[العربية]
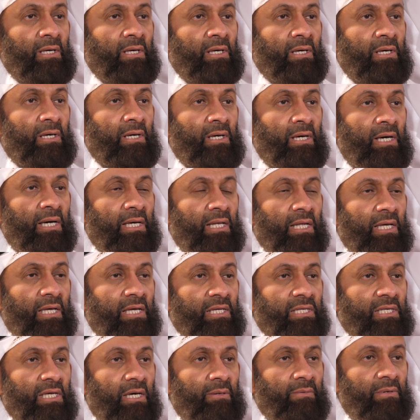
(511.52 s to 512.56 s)
آه، على
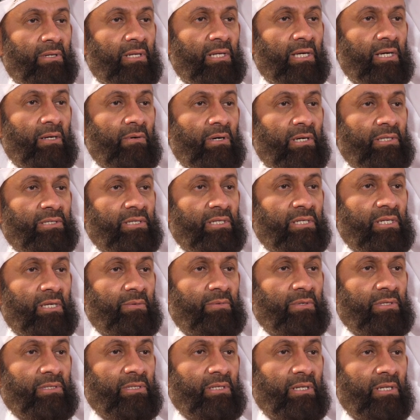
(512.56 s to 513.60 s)
كتاب الله وهدي
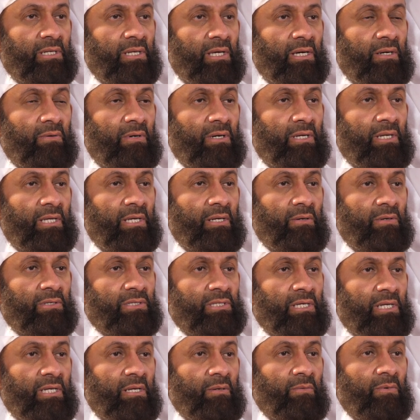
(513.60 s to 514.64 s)
النبي صلى الله عليه
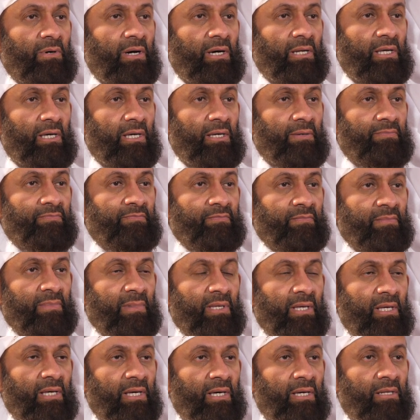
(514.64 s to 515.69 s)
وسلم وعلى
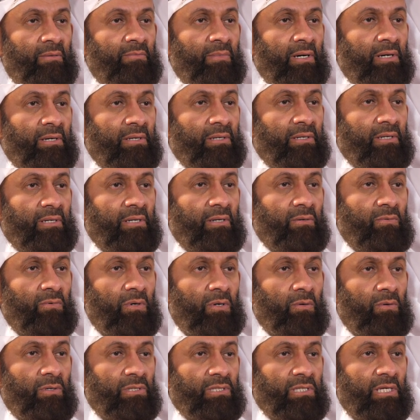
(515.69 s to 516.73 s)
المهر
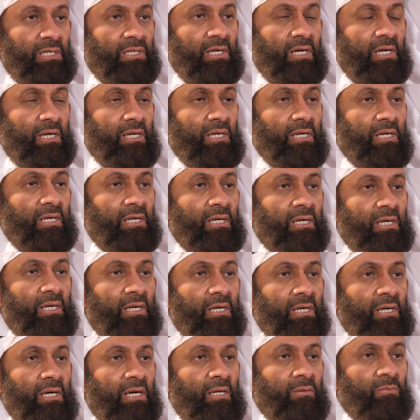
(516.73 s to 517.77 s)
وهو الصداق
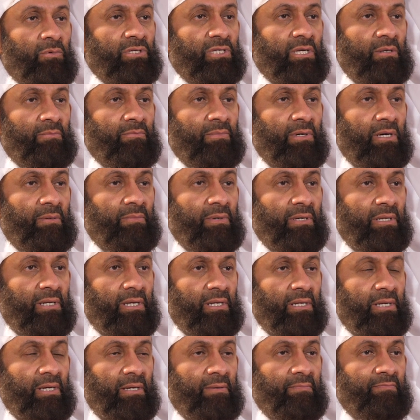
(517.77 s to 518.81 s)
المسمى
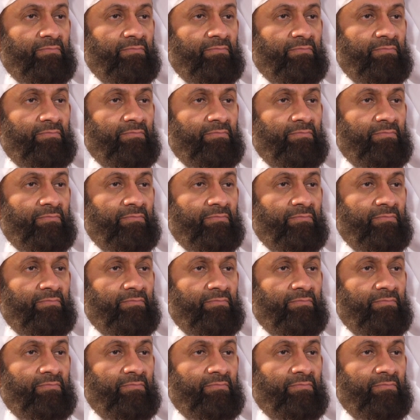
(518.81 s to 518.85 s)
بيننا